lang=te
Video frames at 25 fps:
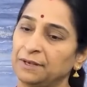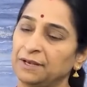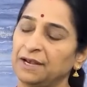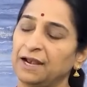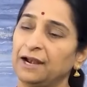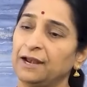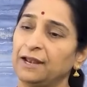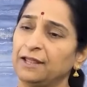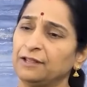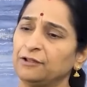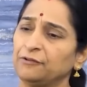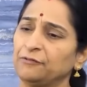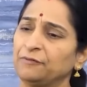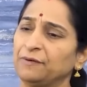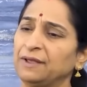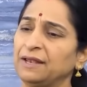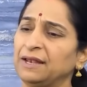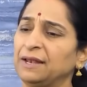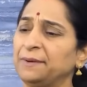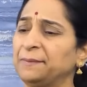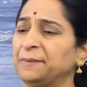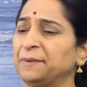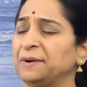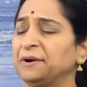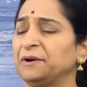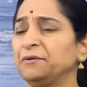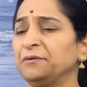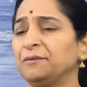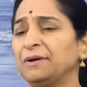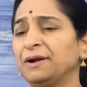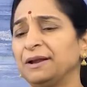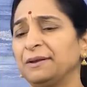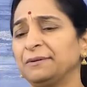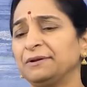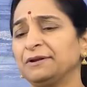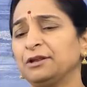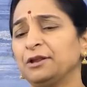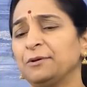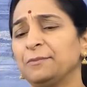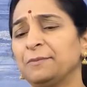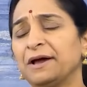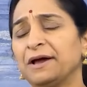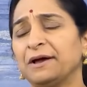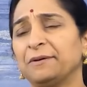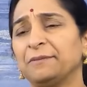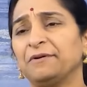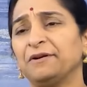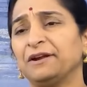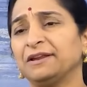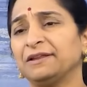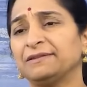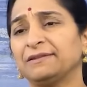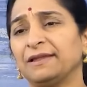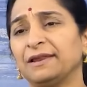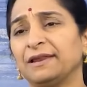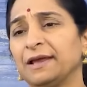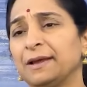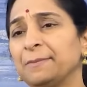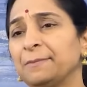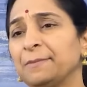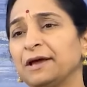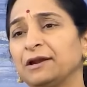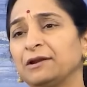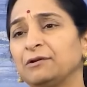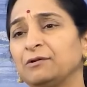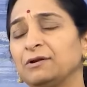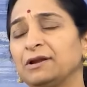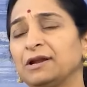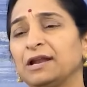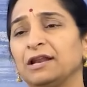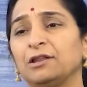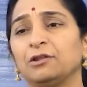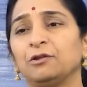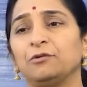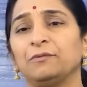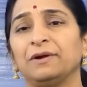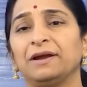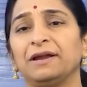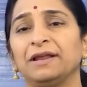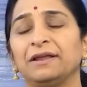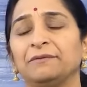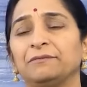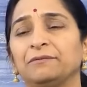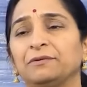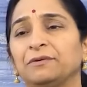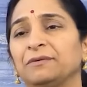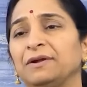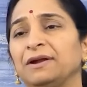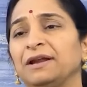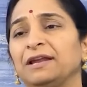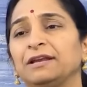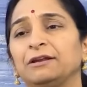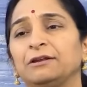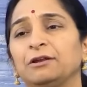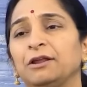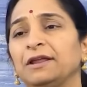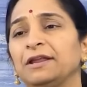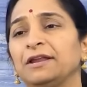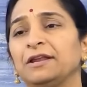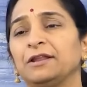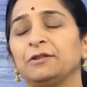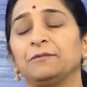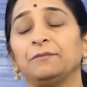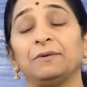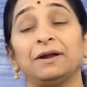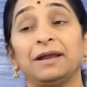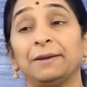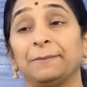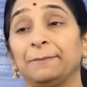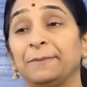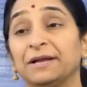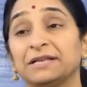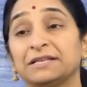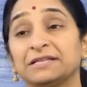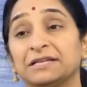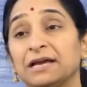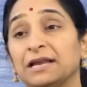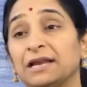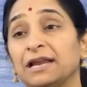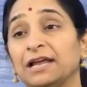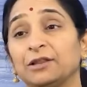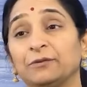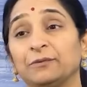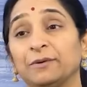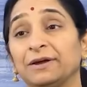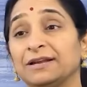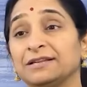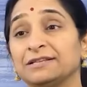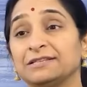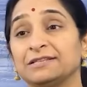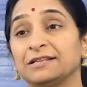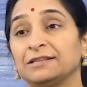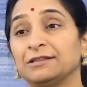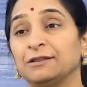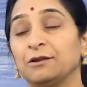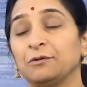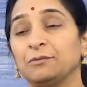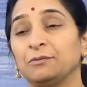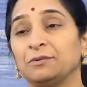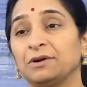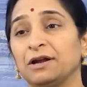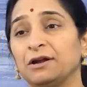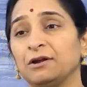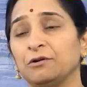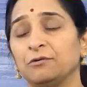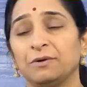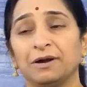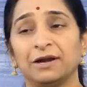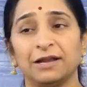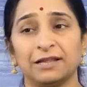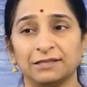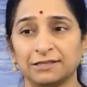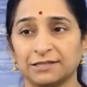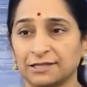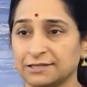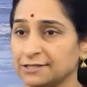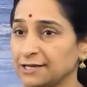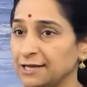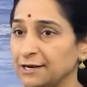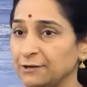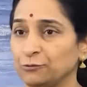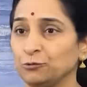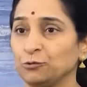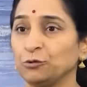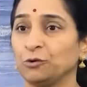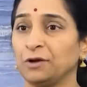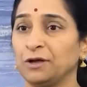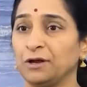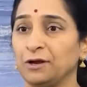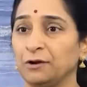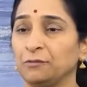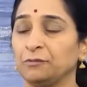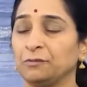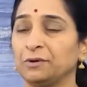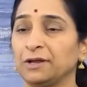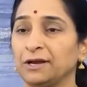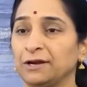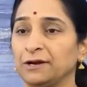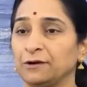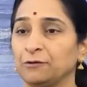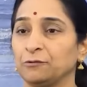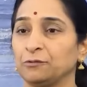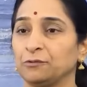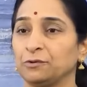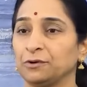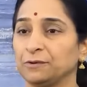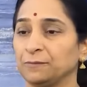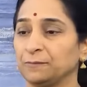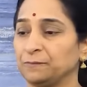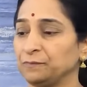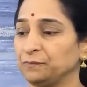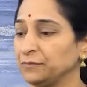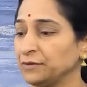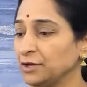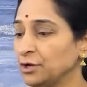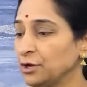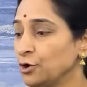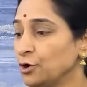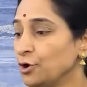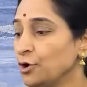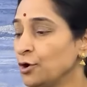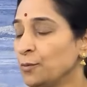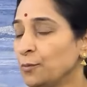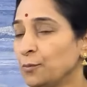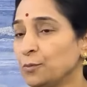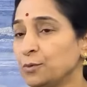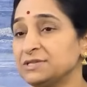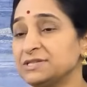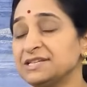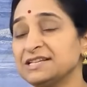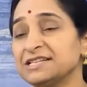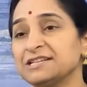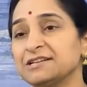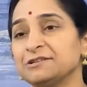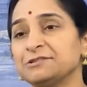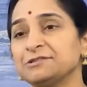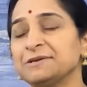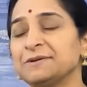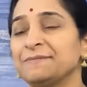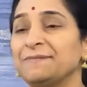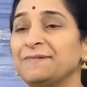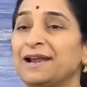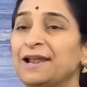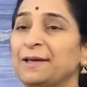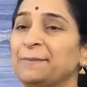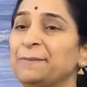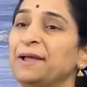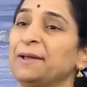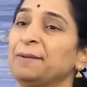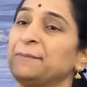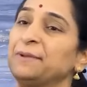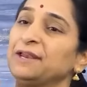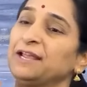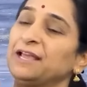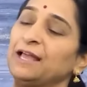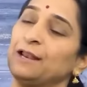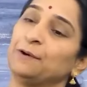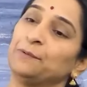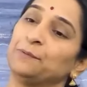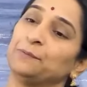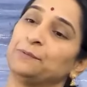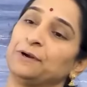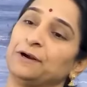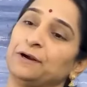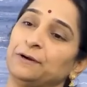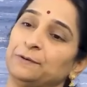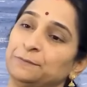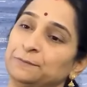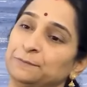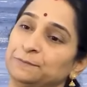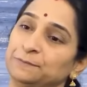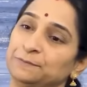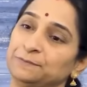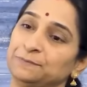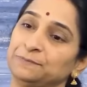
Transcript: పిల్లాడు ఏదో ఫెయిల్ అయిపోయాడు వాళ్ళ ఇంట్లో మా వాడికి సరిగా మార్కులు రాలేదు వాడు ఏమిటో వాళ్ళ ఇంట్లో ఏంటది వాళ్ళ అబ్బాయి చాలా అధ్వాన స్థితిలో ఉన్నాడు వాళ్ళంతా చాలా దుఃఖంలో ఉన్నారనుకుంటాం వచ్చే సంవత్సరం వాళ్ళ అబ్బాయి అమెరికాలో ఉంటాడు